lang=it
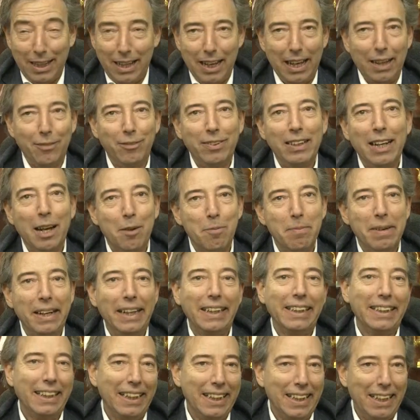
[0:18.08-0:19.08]
Ah,
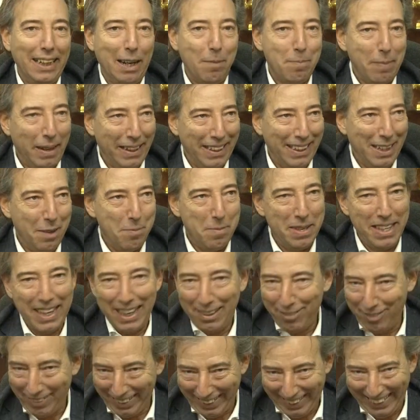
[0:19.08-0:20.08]
finalmente la pandemia
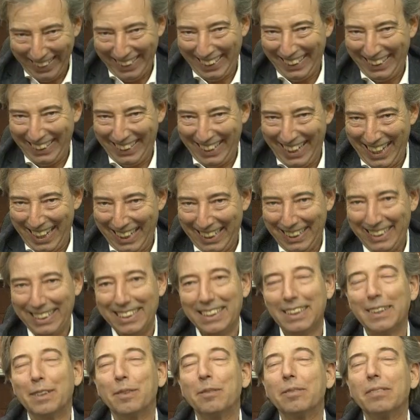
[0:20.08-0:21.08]
è finita.
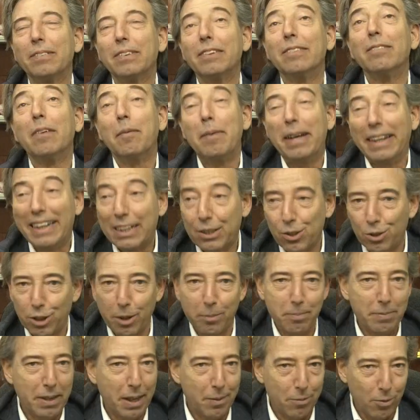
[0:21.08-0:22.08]
Vabbè, adesso
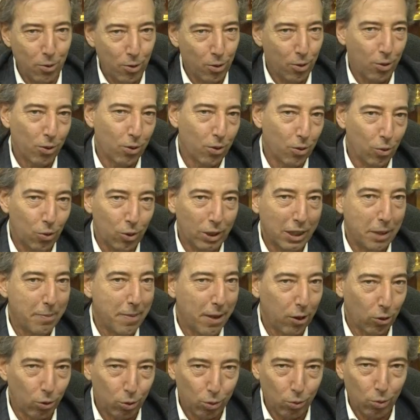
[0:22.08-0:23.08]
abbiamo
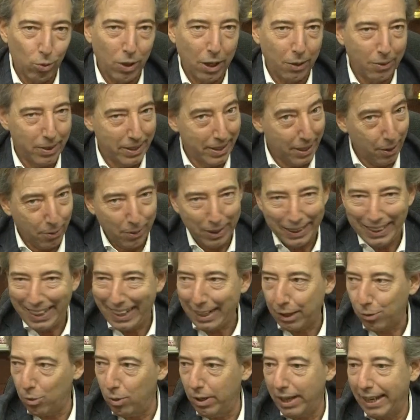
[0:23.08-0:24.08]
l'ultima rottura, questa qua
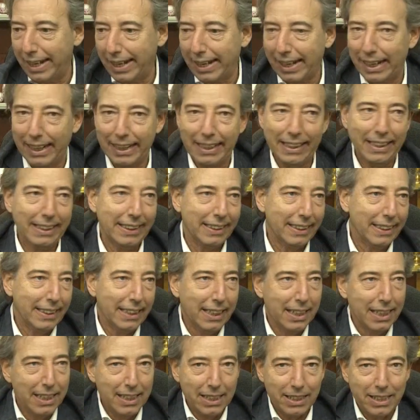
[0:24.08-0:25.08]
della guerra, che
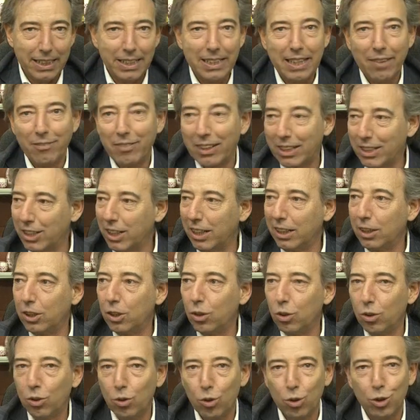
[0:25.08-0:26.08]
ci sta
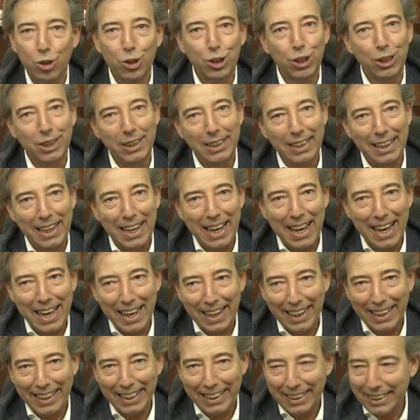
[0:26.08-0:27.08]
facendo
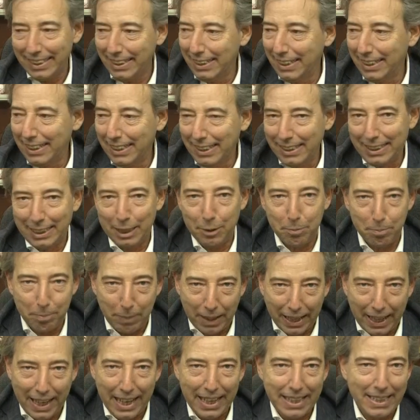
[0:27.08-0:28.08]
oscillare i
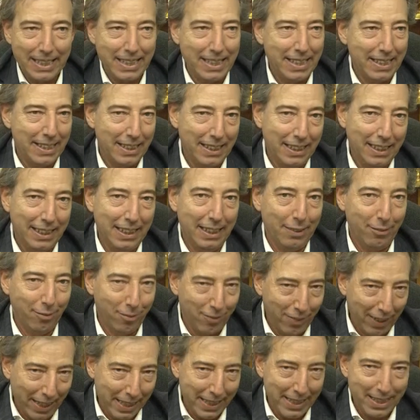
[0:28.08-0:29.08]
prezzi,
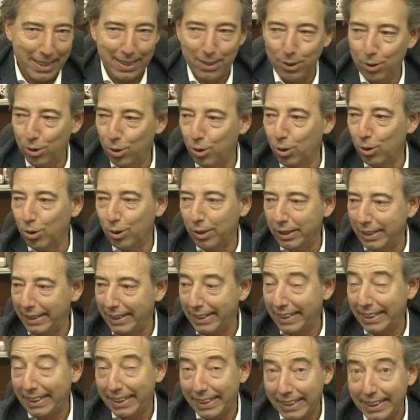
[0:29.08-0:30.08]

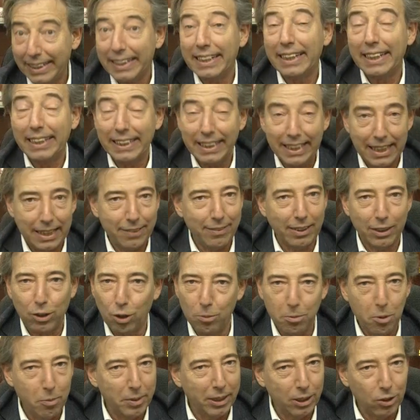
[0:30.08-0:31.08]
l'inflazione. È
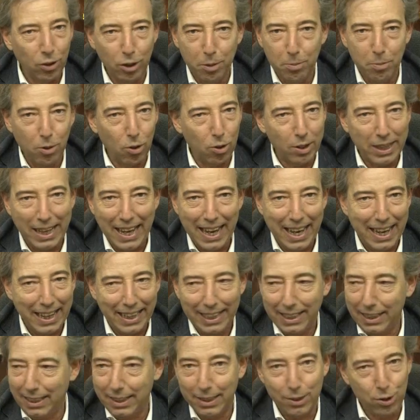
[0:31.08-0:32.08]
arrivato il momento di
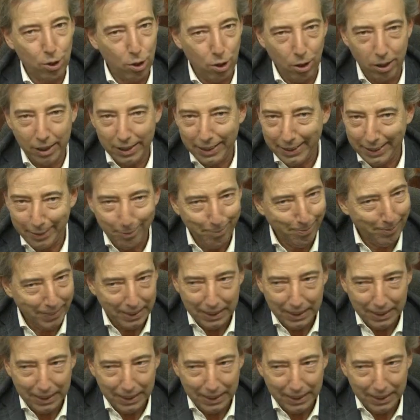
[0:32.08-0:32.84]
bloccare i soldi.